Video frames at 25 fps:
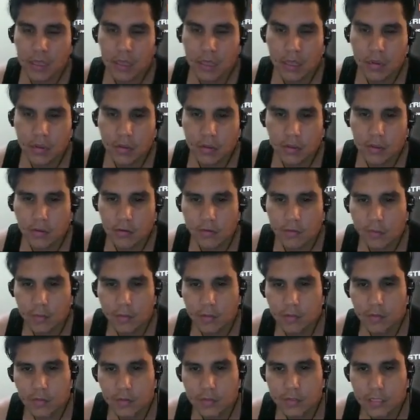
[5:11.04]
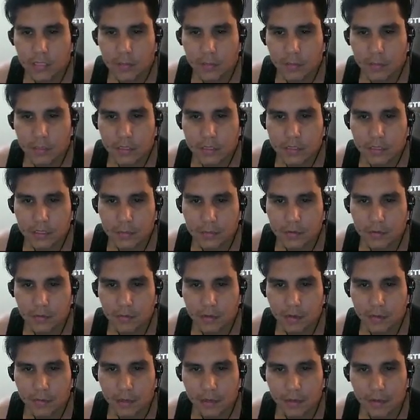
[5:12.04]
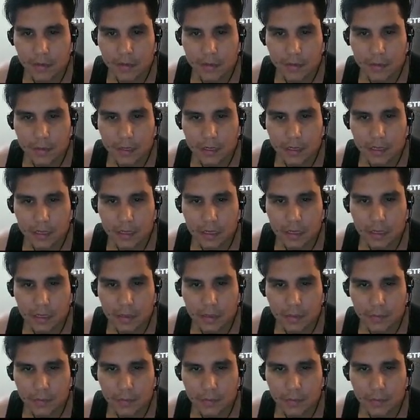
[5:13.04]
Nos devolvemos entonces al principio nuevamente para